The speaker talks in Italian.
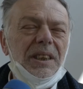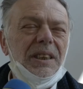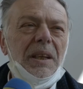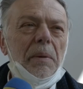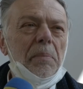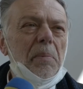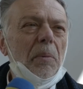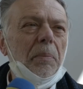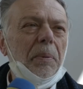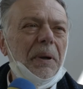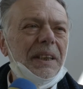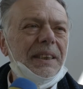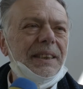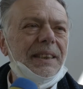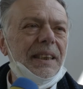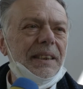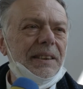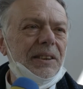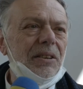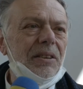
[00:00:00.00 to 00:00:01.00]
di tipo
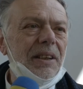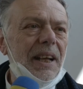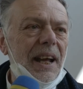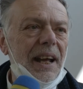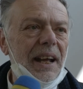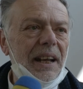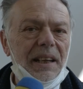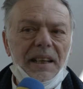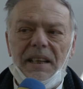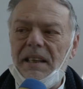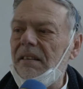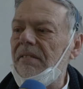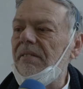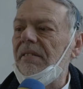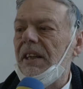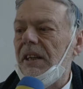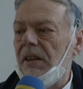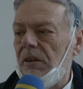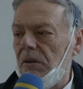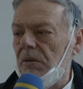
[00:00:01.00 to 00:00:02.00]
prestazionale,
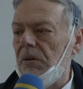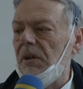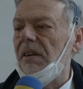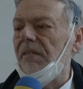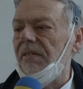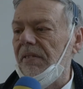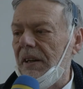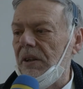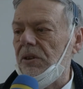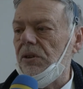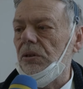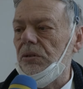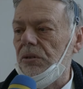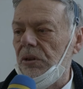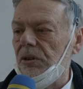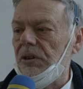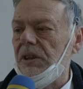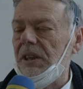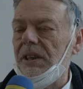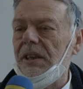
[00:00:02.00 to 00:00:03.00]
vengo qui e faccio
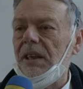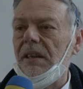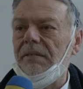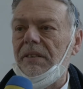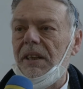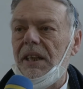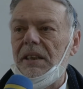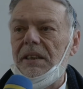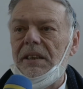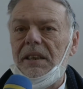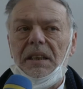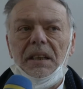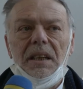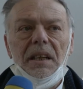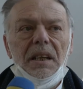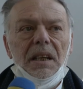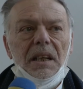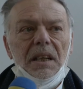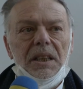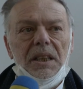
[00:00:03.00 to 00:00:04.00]
tot interventi,
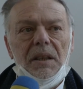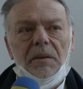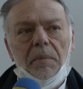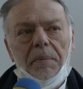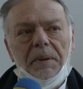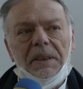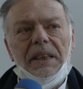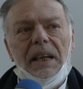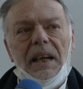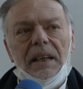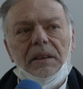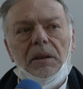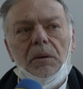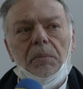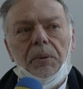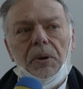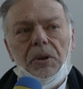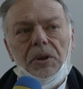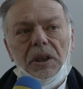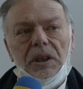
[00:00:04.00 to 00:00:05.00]
siamo passati a
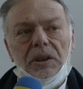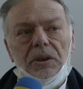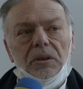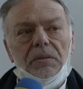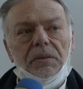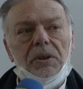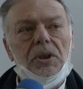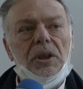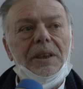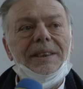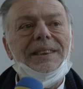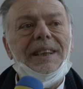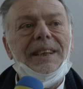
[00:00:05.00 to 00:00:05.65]
un processo invece